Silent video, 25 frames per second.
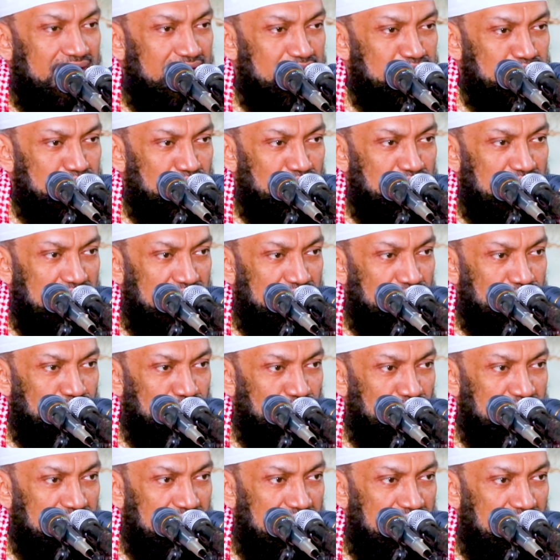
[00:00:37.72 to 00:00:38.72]
এই জন্য এই
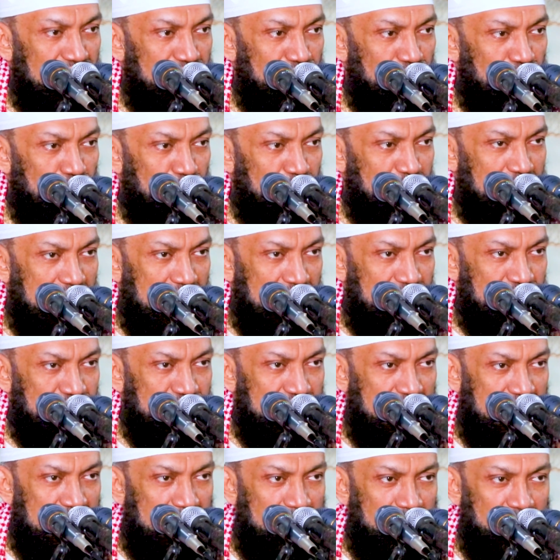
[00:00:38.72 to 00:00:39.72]
দুনিয়ার লোভ
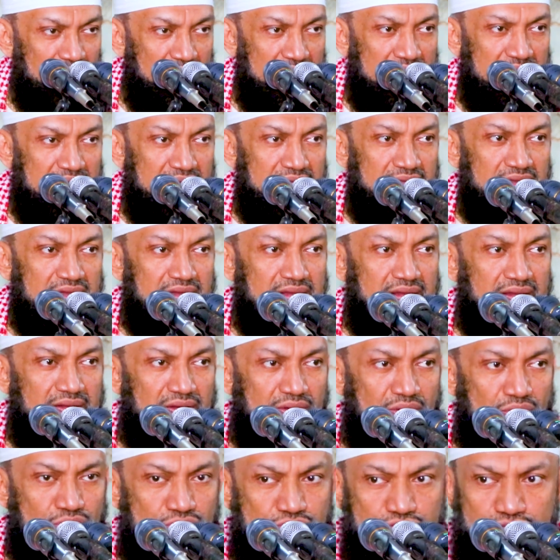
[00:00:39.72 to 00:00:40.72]
লালসা
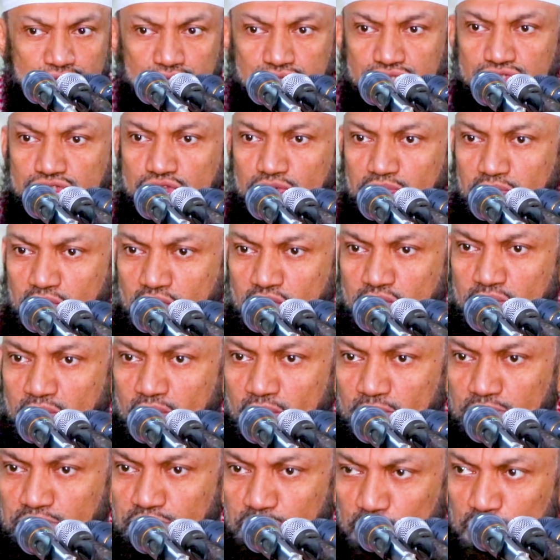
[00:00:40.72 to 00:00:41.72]
ঐশ্বর্য
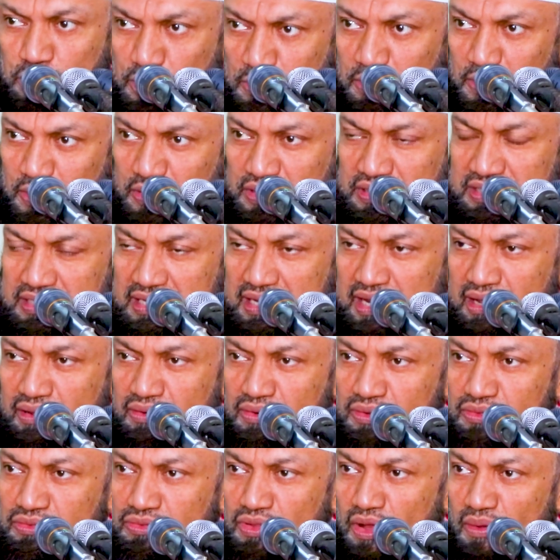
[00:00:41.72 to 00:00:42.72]
বৈভব প্রতিপত্তির
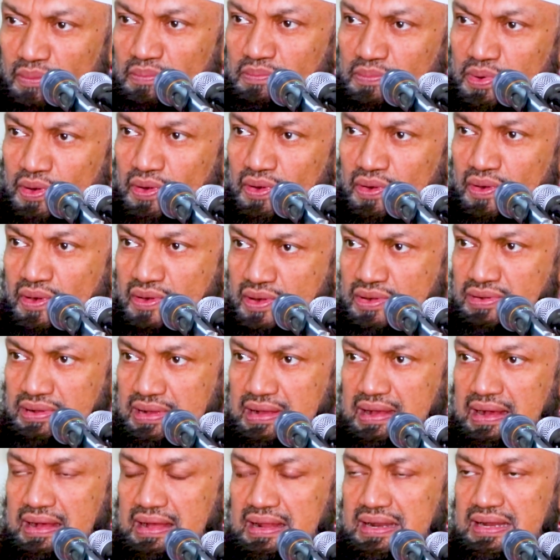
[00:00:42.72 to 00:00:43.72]
এগুলো দম্ভ
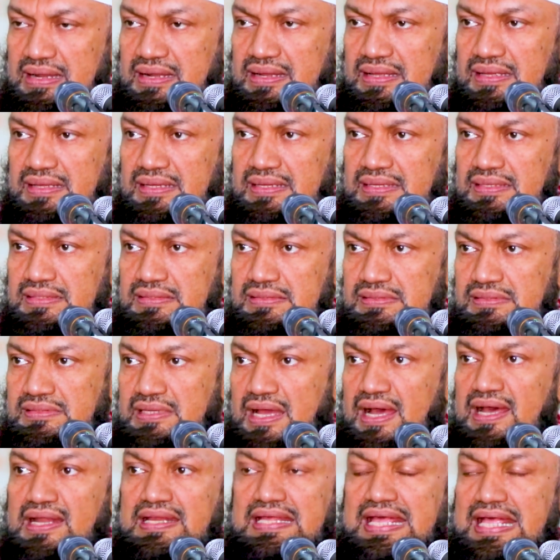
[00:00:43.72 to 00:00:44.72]
অহংকার
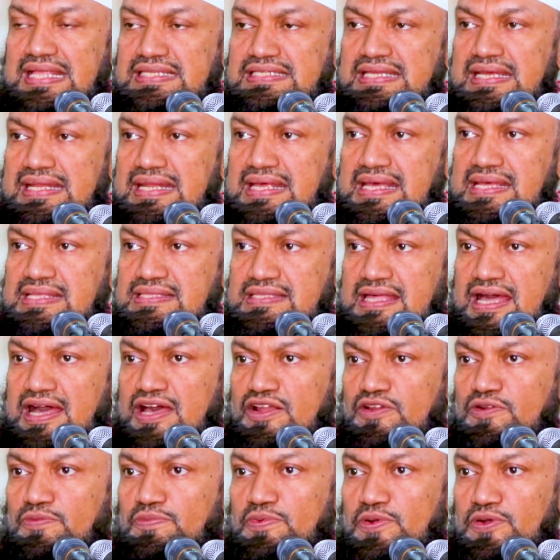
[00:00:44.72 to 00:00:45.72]
যার কাছে নেই
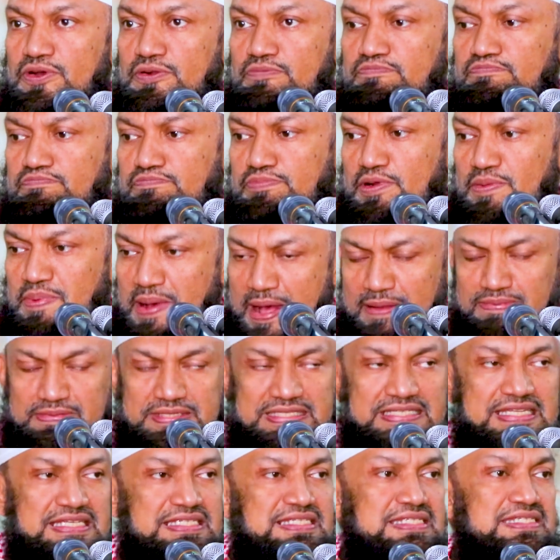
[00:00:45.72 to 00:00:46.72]
তার উপর প্রভাব
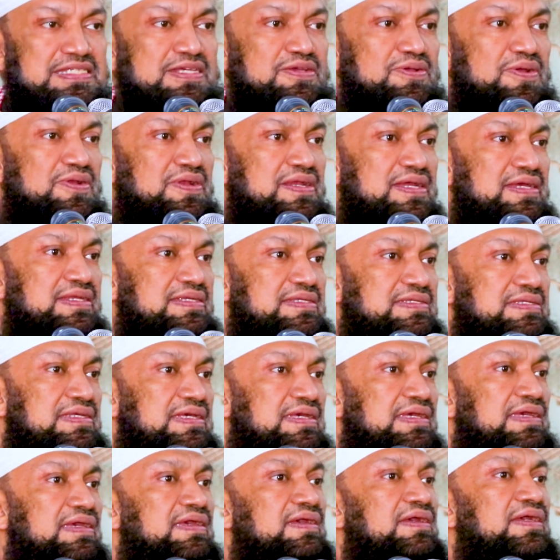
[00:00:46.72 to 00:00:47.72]
সৃষ্টি করার একটি
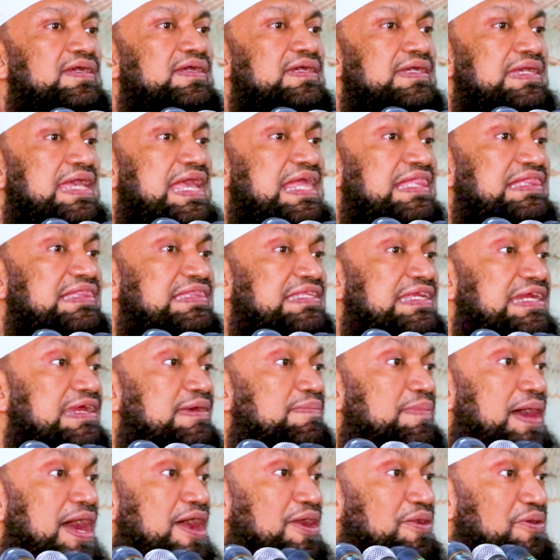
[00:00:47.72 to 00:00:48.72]

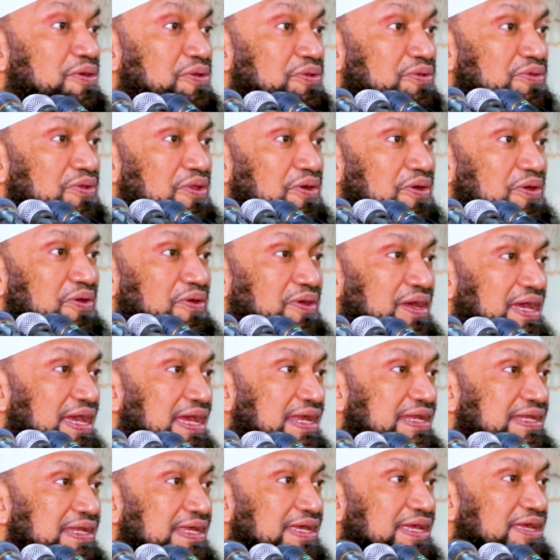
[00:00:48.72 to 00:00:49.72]
কৃত্রিম আনন্দ
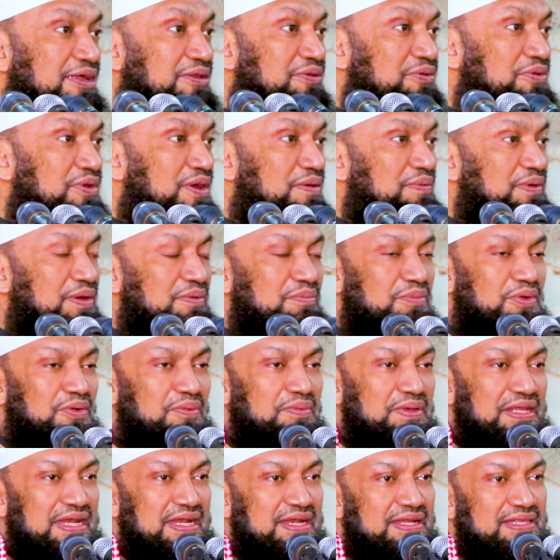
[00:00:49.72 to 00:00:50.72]
এটি কিন্তু আবার
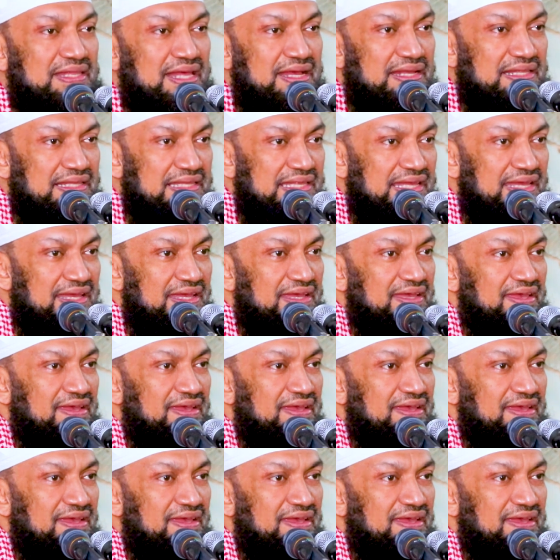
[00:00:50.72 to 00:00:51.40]
মমিনের থাকতে